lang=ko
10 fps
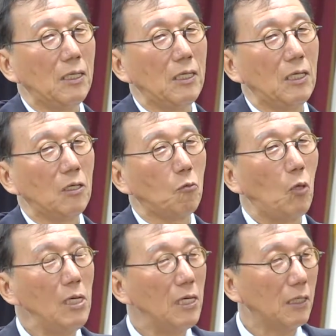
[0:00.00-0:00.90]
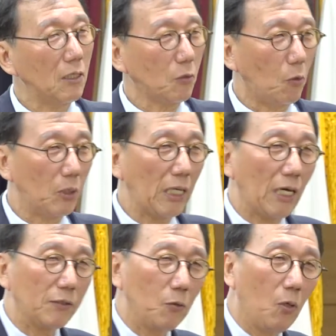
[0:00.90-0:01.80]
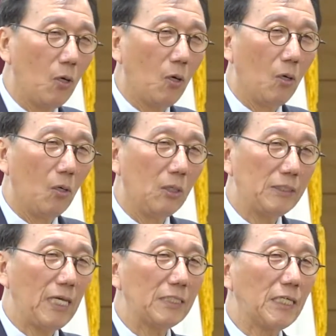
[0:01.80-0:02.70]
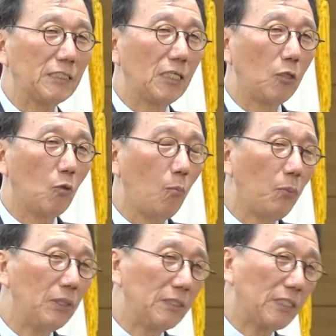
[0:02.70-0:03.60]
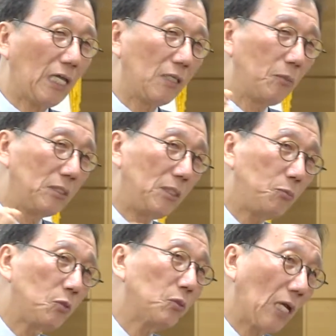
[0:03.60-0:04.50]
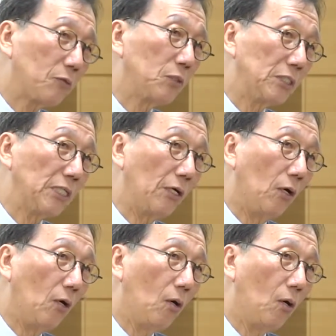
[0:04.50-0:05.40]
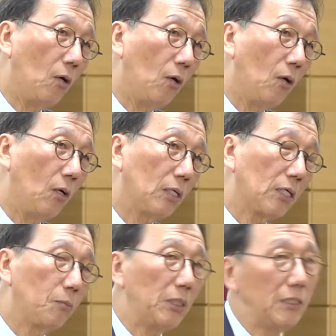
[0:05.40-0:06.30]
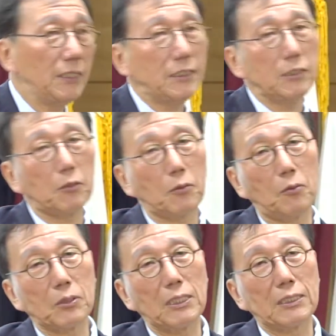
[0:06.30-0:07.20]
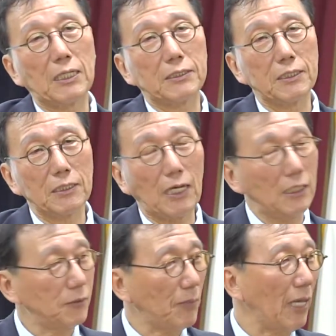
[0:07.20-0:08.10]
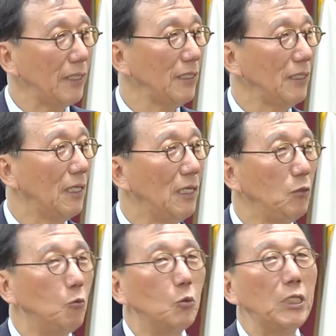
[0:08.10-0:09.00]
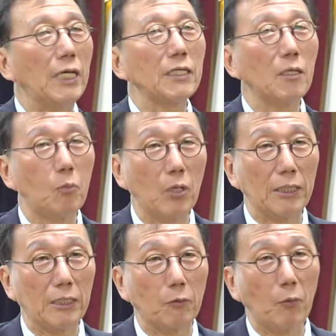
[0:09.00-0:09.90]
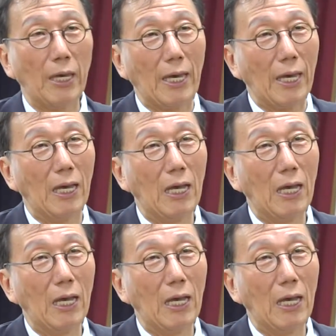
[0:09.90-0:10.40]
이 권력을 동원해가지고 생산성이 높은 산업에 집중은 할 수 있어요. 그러면 일시적으로 경제가 성장하지만 유지하는 게 불가능하다. 왜?